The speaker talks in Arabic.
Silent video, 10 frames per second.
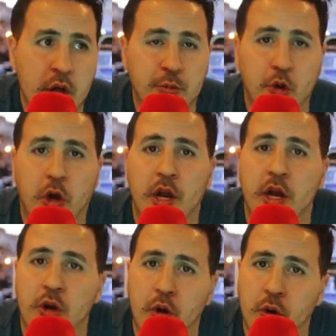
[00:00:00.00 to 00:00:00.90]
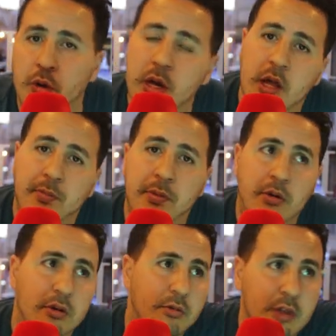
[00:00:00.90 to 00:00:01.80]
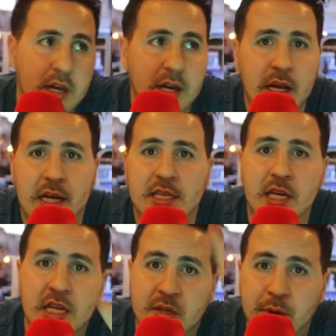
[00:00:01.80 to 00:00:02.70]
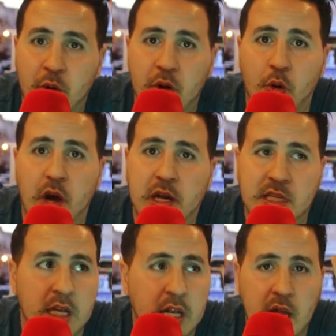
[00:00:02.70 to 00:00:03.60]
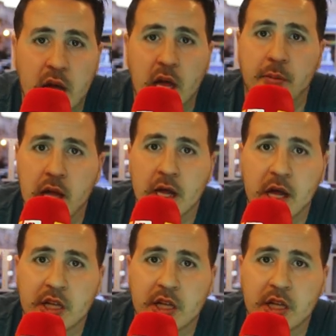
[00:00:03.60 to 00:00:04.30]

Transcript: يمدو كارينو وين سبيرو وداني غير كسين يسمعون وكسين اللقب اداء